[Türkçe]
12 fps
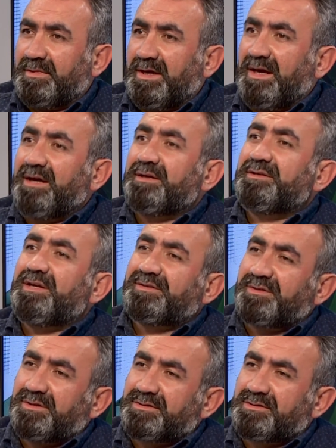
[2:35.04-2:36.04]
Eğer
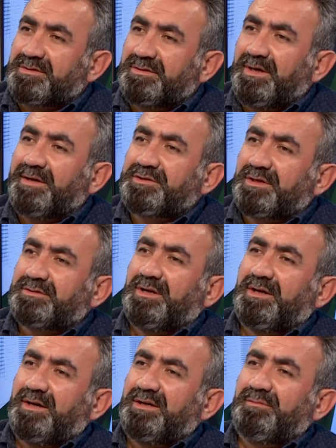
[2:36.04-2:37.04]
niyetiniz
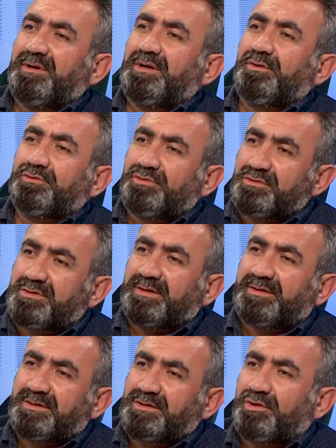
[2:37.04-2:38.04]
gerçekten garibana 30 lira
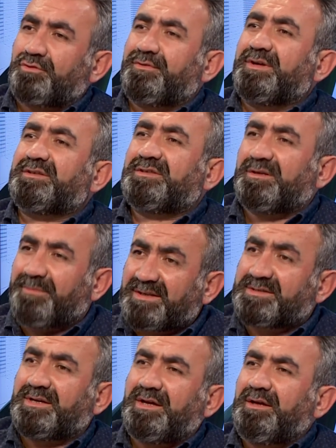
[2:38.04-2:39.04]
tasarruf
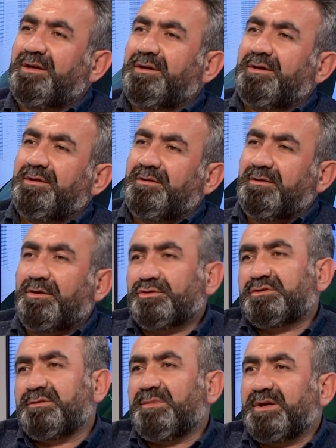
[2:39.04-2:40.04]
ettirmekse
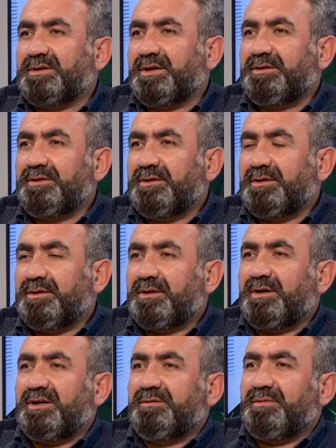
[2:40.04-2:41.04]
Hodri Meydan
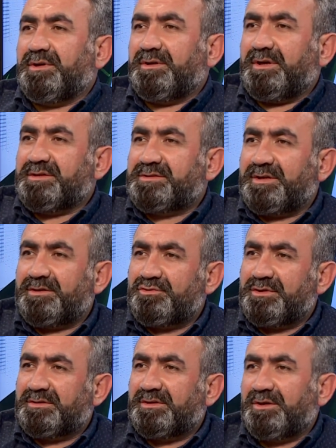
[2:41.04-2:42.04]
garibanın asgari
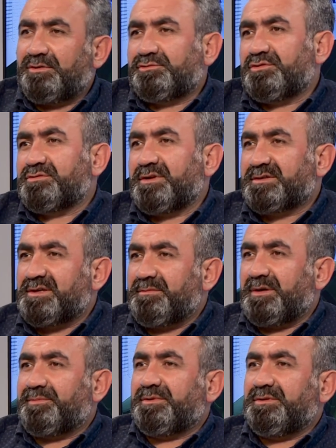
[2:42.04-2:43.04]
ücretine 30 lira zam
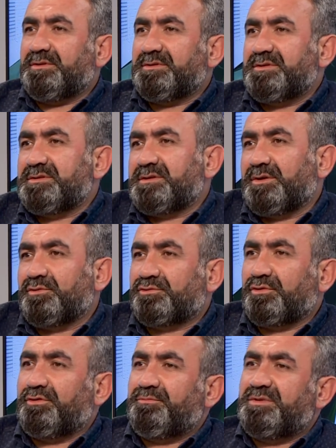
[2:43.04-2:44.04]
yapın. Siz de
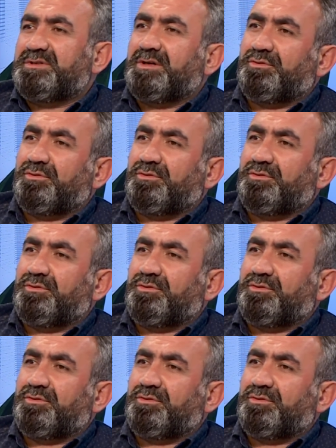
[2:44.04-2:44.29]
kurtulun, biz de